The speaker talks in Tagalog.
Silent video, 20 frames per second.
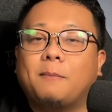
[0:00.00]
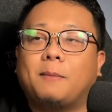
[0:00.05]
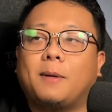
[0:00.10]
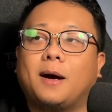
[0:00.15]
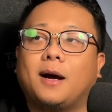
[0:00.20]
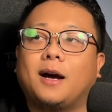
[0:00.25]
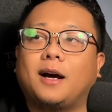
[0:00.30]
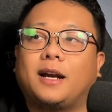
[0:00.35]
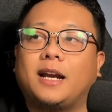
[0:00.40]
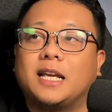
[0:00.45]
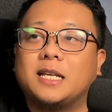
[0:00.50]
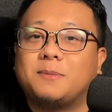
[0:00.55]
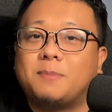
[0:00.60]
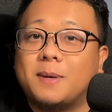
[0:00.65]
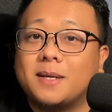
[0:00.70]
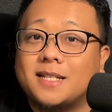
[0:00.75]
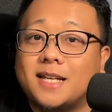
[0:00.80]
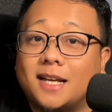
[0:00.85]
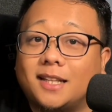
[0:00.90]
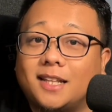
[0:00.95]
pa
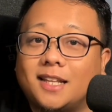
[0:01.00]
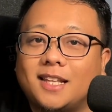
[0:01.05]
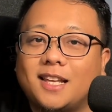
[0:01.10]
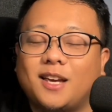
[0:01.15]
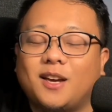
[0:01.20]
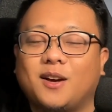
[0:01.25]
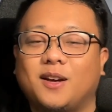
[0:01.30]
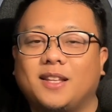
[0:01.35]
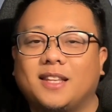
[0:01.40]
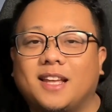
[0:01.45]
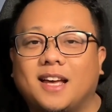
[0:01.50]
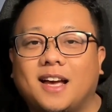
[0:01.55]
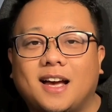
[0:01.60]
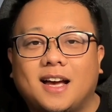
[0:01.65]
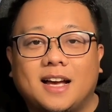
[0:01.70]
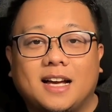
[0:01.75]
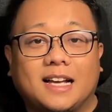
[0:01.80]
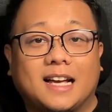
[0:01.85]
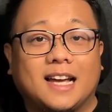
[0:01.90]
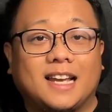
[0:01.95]
Christmas sa atin ngayon
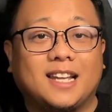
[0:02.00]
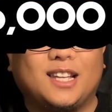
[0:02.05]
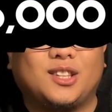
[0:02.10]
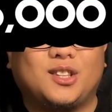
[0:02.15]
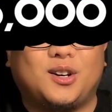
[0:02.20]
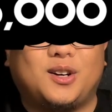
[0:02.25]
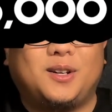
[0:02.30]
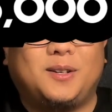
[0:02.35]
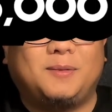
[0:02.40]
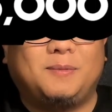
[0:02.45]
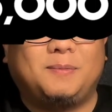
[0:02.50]
na ganito.